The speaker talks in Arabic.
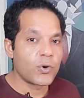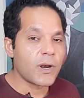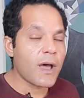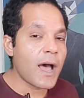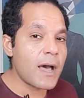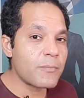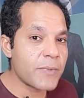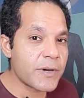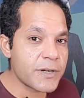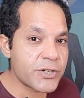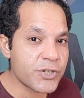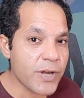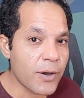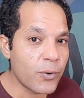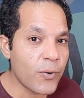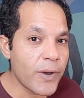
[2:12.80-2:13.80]
والاحمر
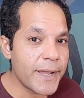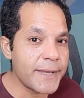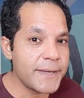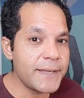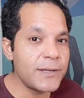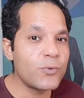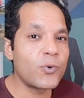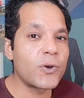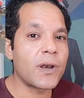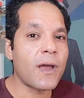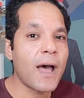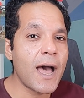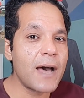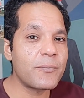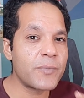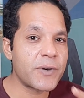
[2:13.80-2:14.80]
الشهواني
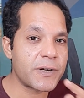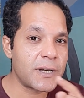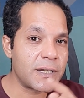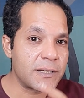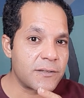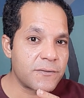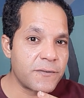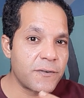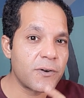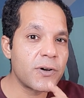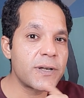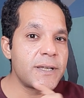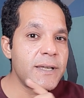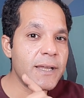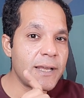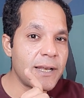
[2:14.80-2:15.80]
والاحمر
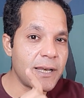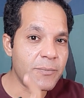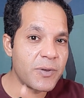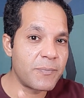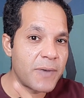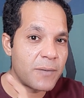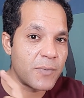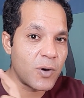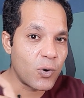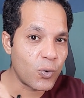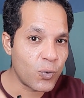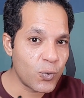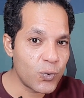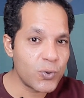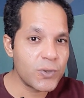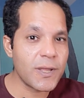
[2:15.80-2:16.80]
الاطفائي اللي بيبقى
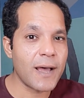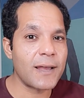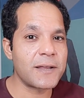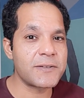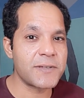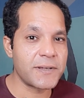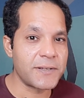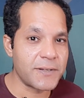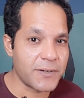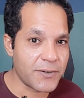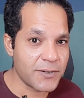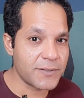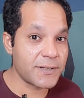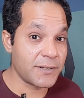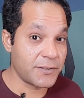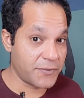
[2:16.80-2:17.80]
موجود على
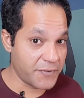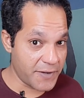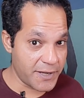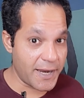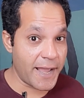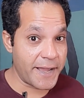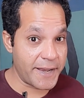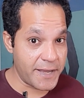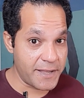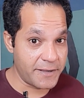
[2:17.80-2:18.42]
سيارات اطفاء الحريق